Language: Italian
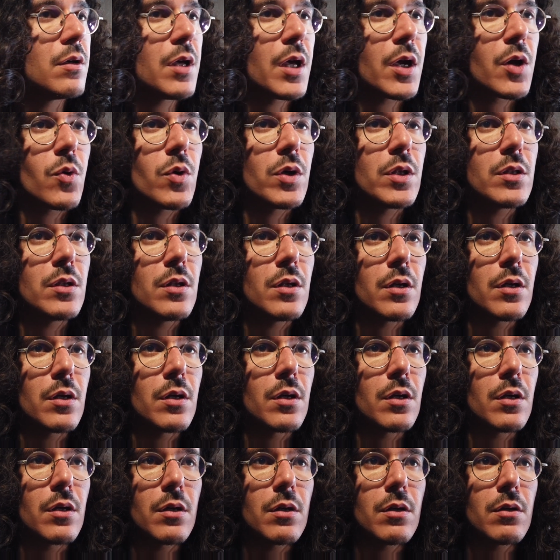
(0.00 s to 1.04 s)
e
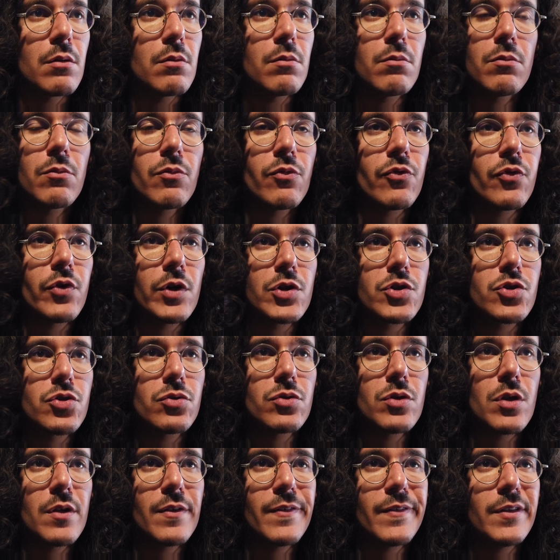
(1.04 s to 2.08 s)
quindi faccio
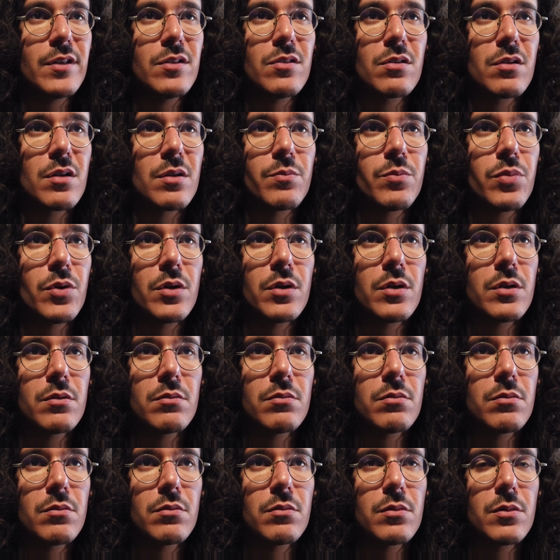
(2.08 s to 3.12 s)
dei video che poi
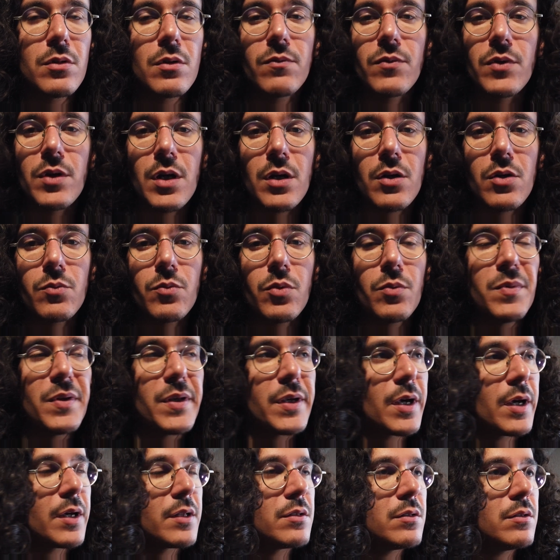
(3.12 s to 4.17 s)
non verranno
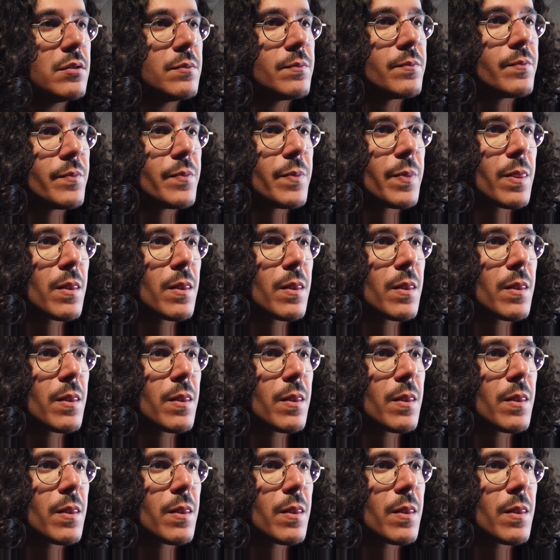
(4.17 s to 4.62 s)
pubblicati